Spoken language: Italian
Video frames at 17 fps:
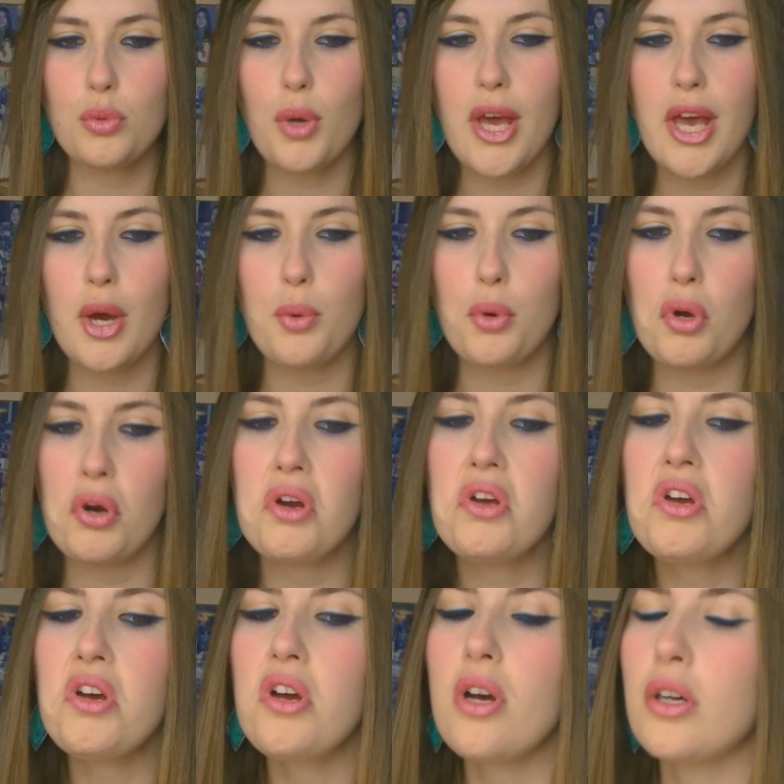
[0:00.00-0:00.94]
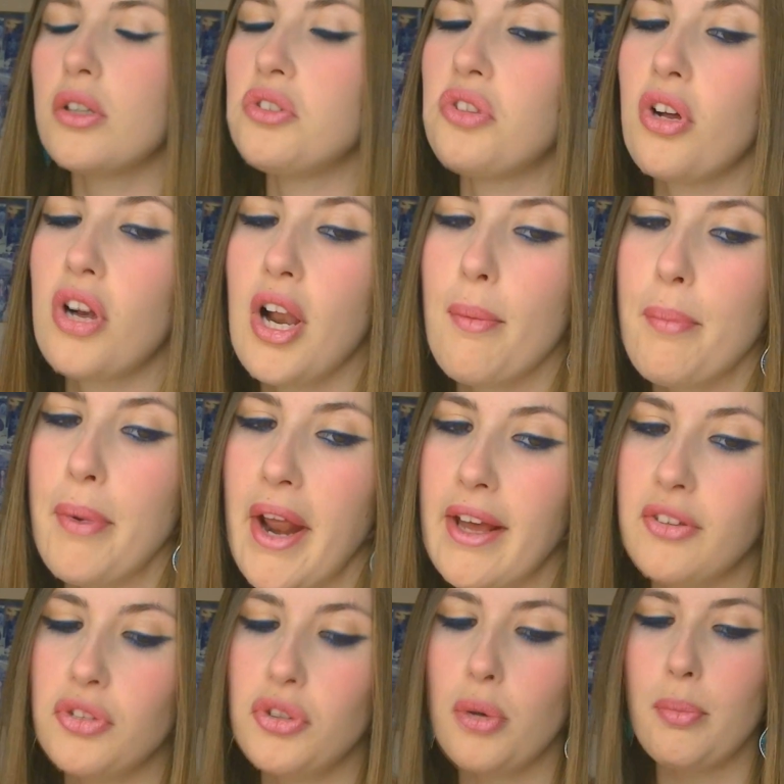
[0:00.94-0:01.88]
2 euro, non le
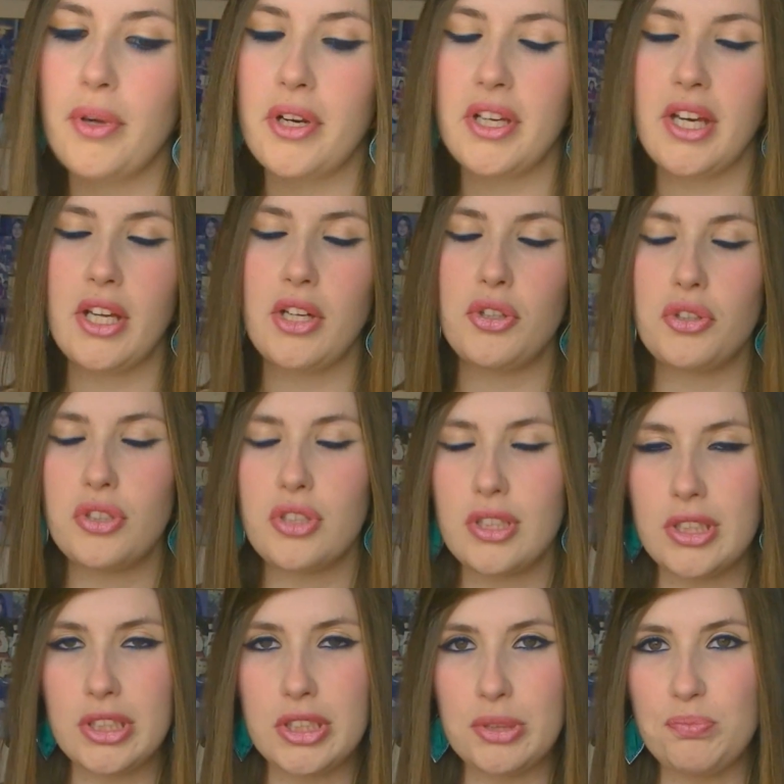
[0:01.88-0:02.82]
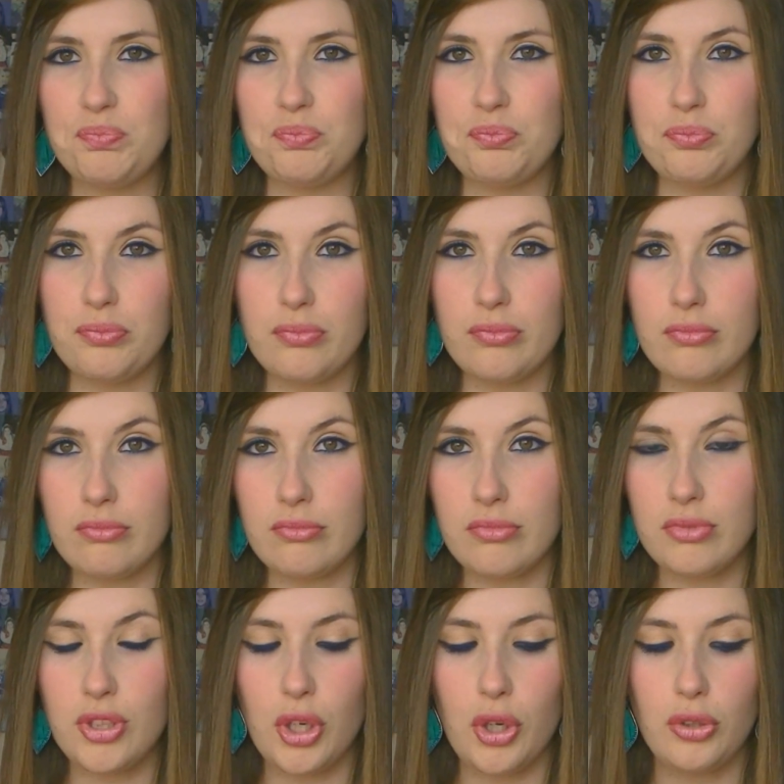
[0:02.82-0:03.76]
prendo perché non, mm,
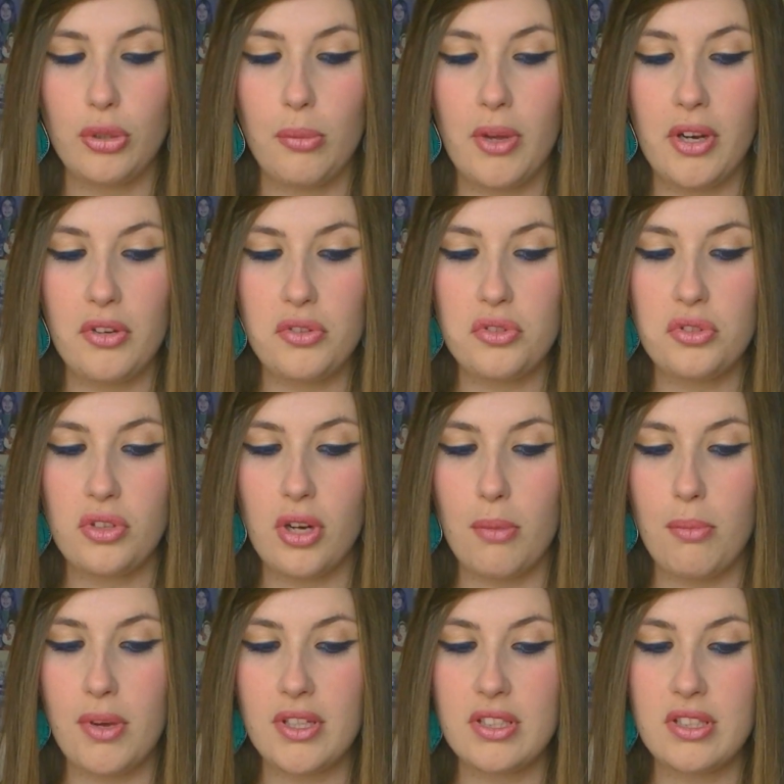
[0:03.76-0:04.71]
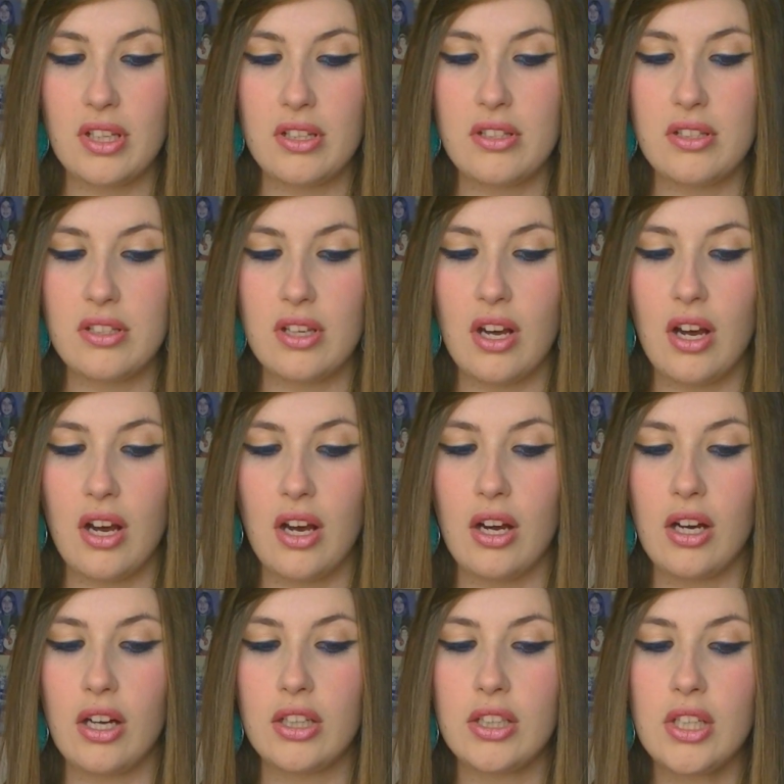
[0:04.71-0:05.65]
secondo me non sono
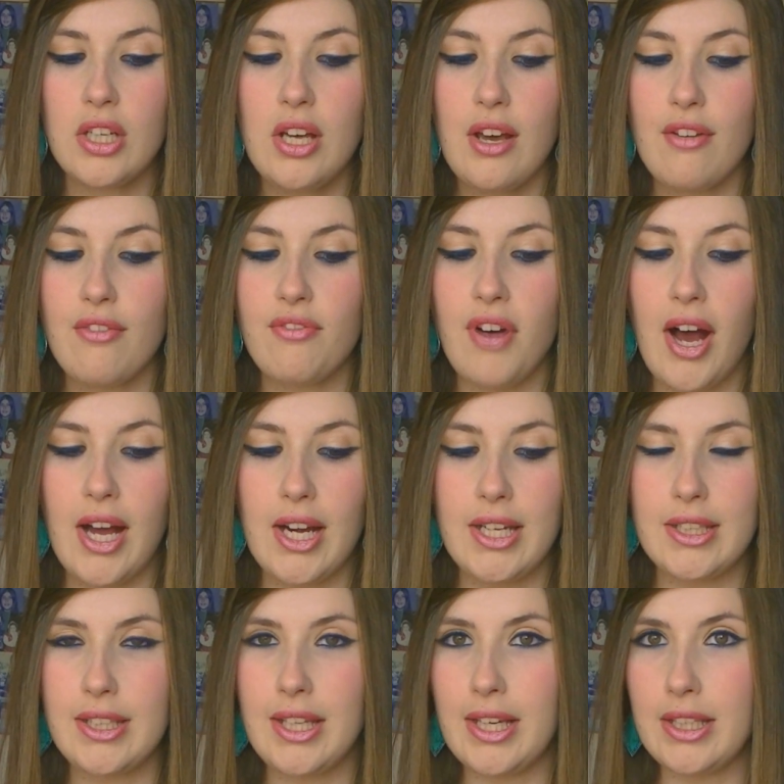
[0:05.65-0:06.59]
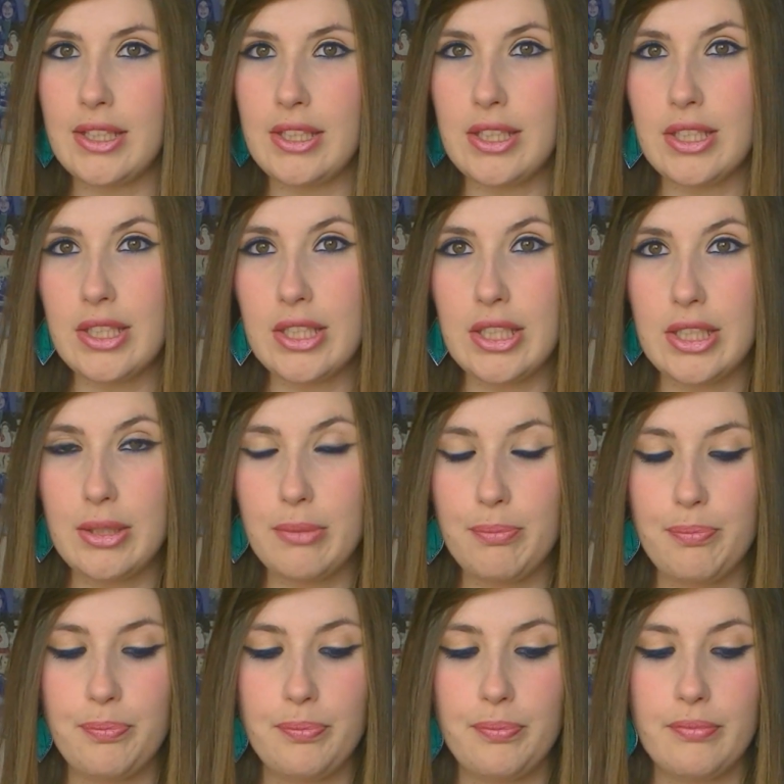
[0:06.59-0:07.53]
abbastanza valide di
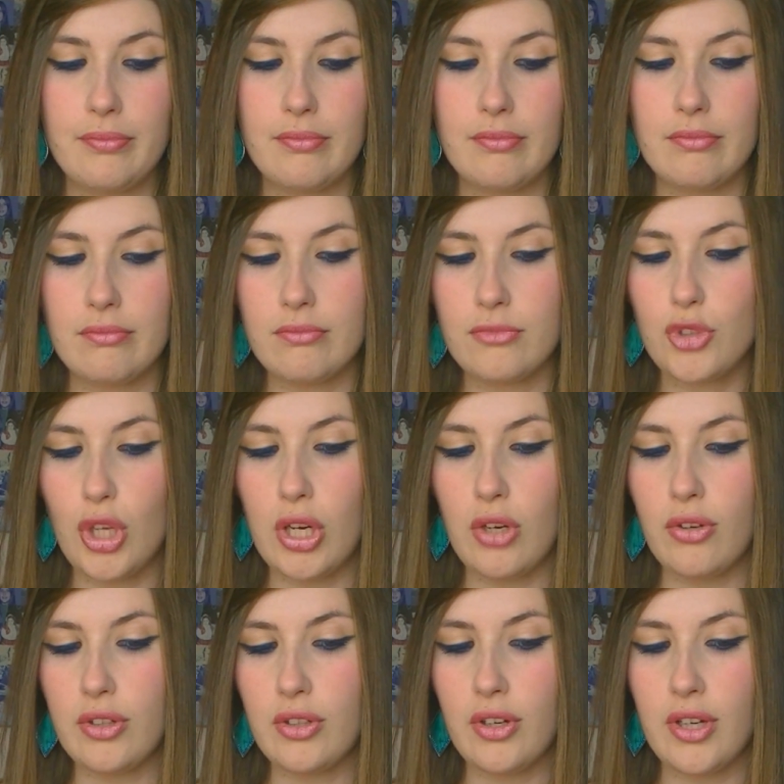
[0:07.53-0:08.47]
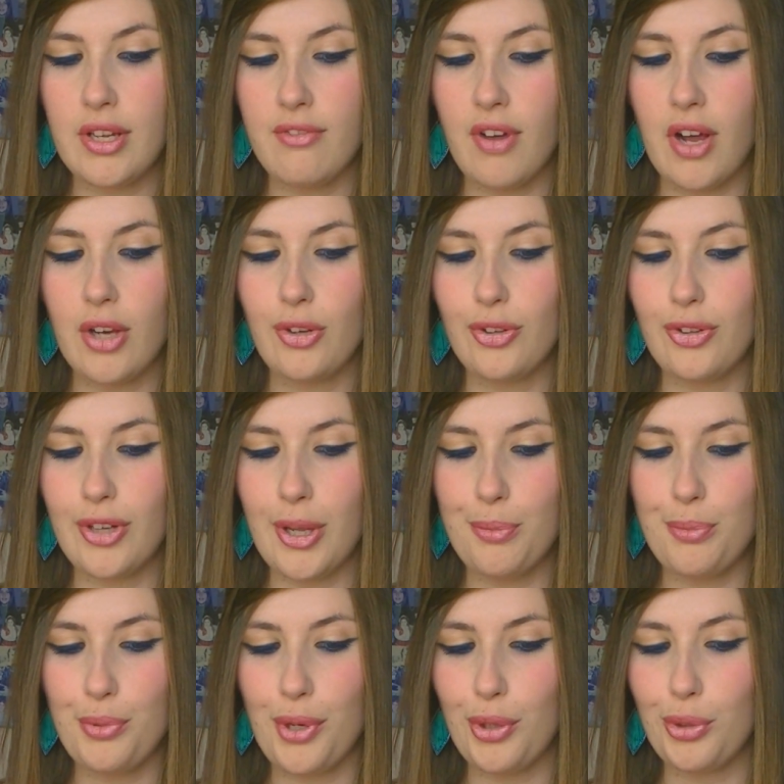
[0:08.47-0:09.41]
mm, cioè non, non, li valgono
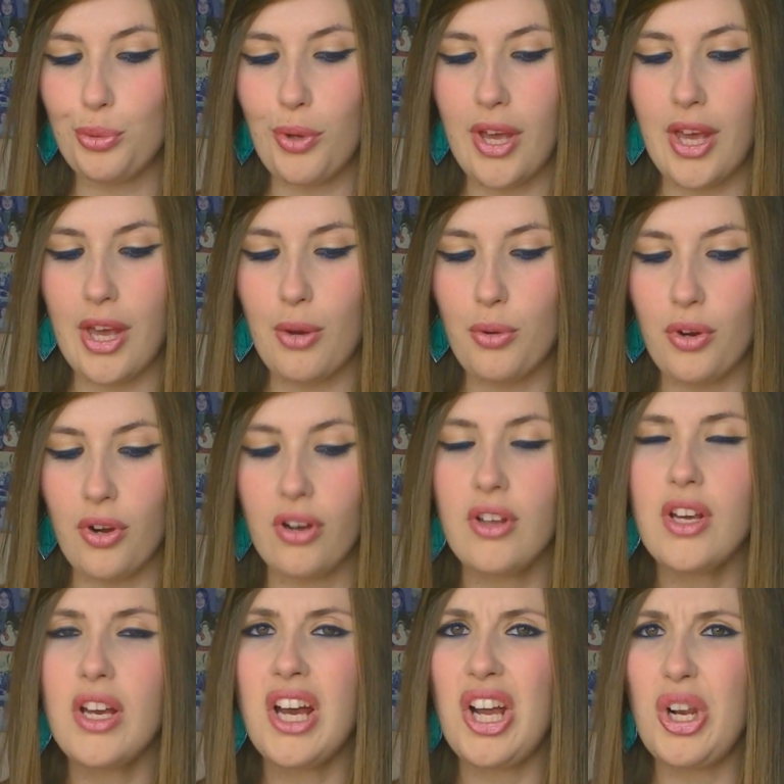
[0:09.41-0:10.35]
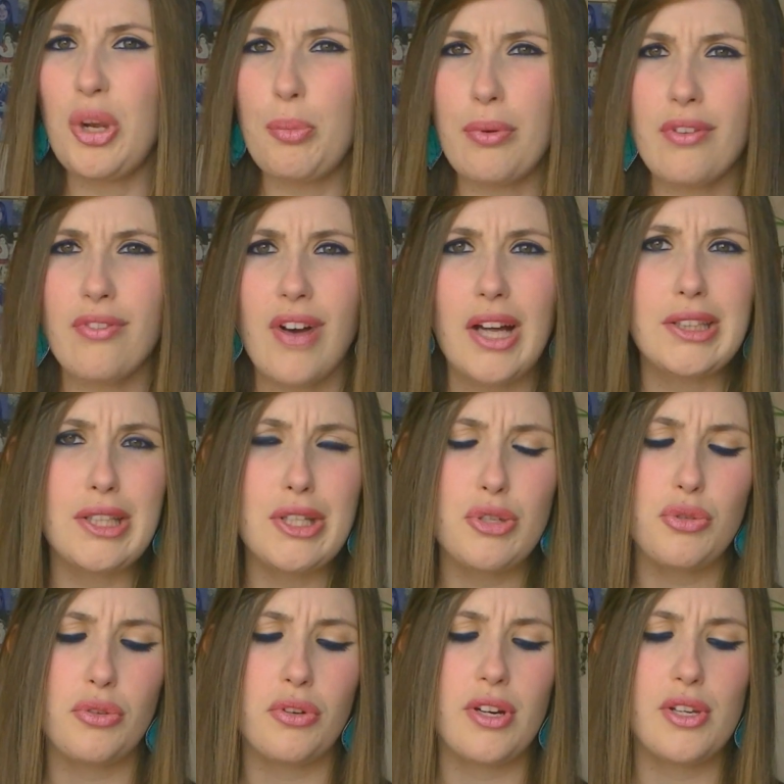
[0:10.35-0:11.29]
neppure i 2 euro. Le ho provate,
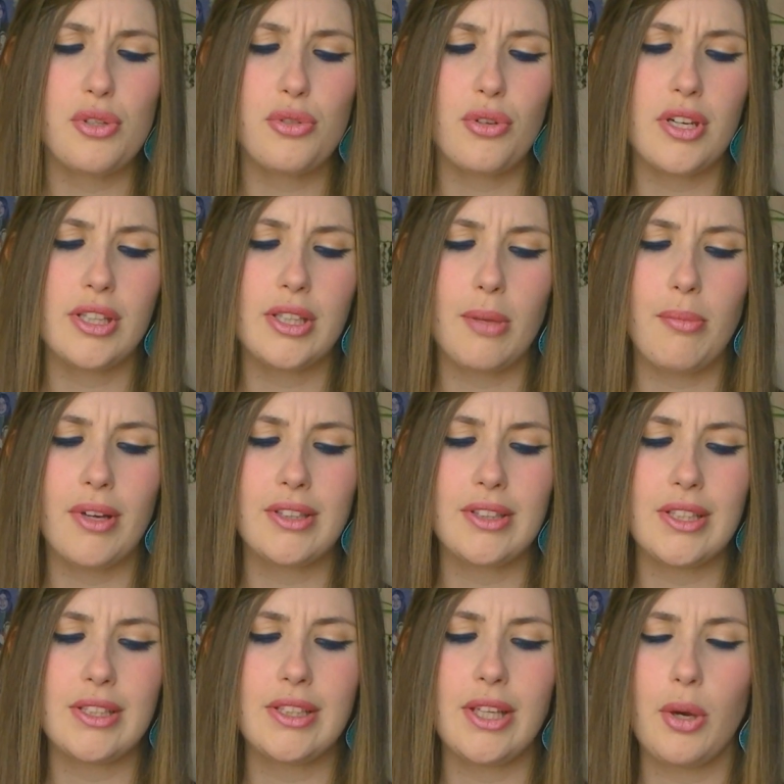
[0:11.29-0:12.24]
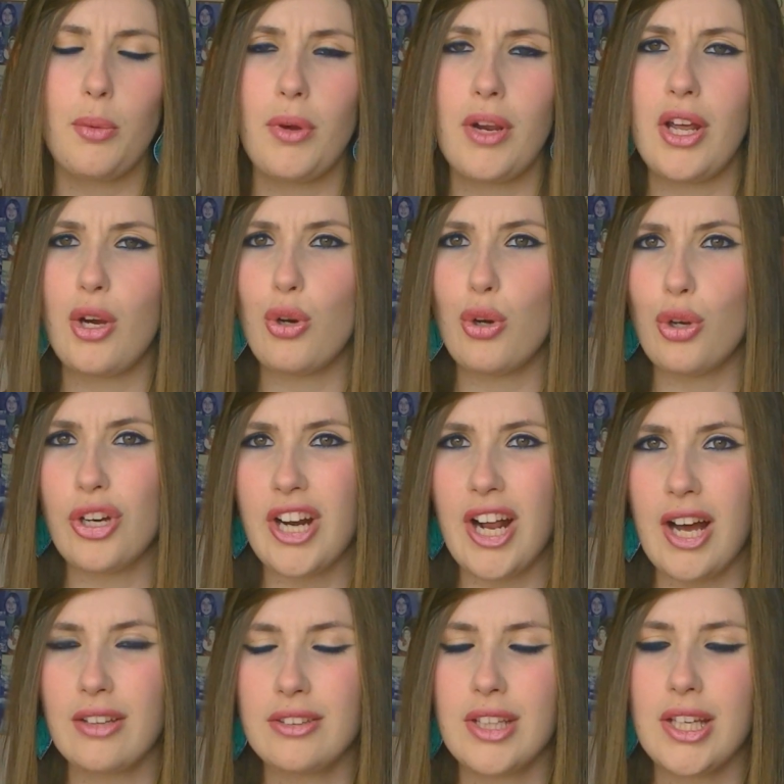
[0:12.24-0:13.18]
sono le solite matite, quelle
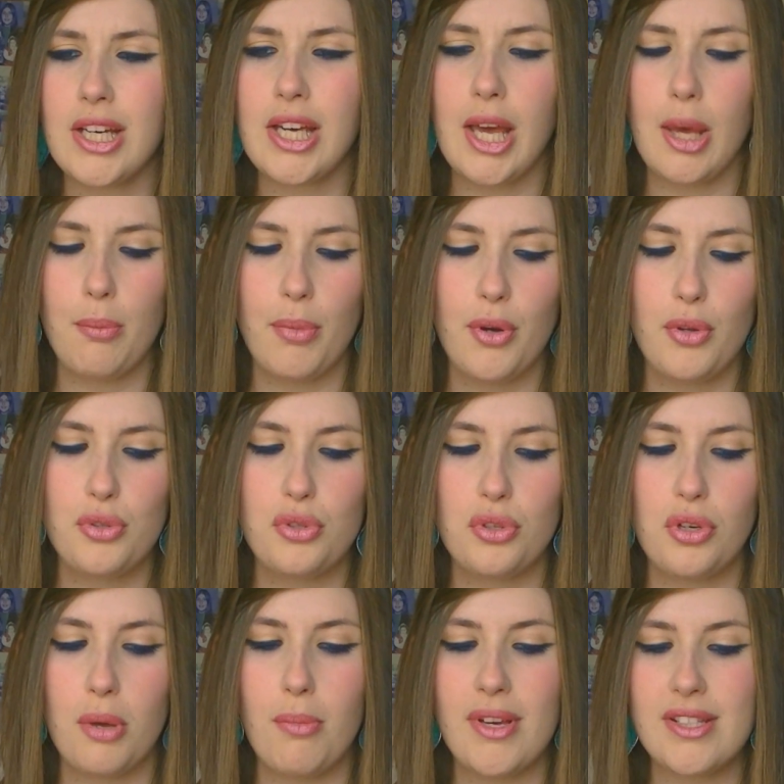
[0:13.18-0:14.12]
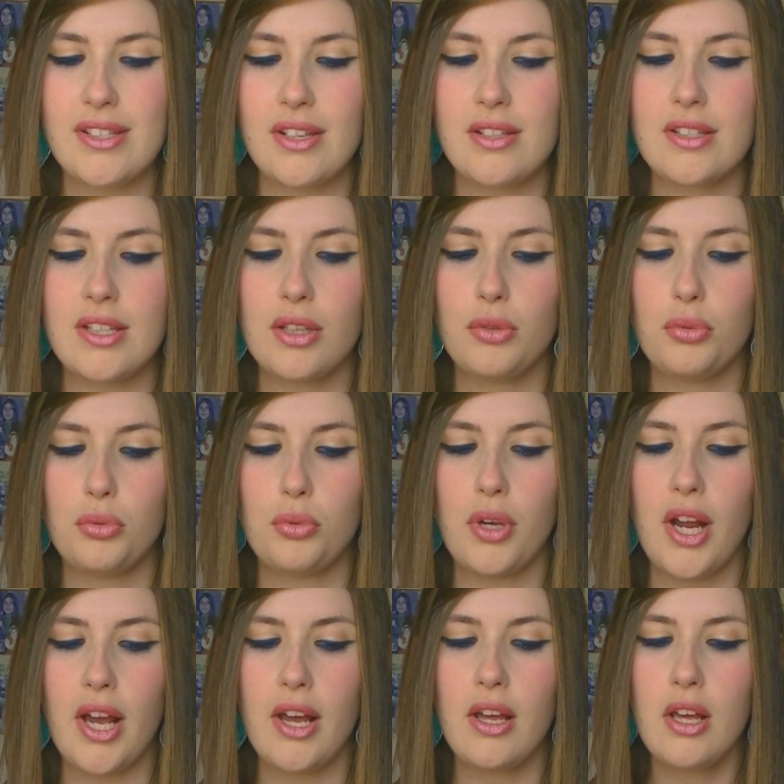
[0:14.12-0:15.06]
colorate, che però sono abbastanza
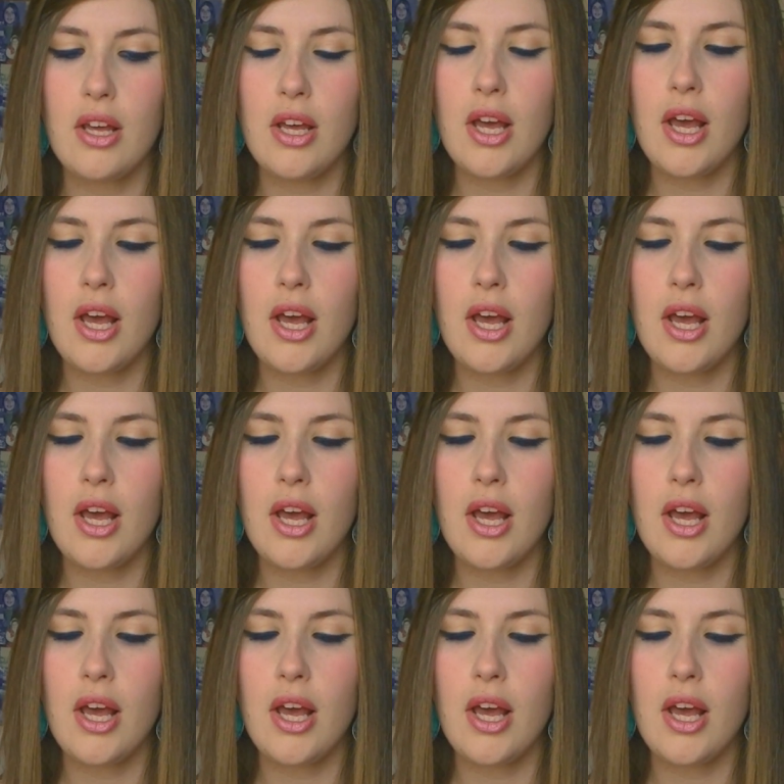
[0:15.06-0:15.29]
dure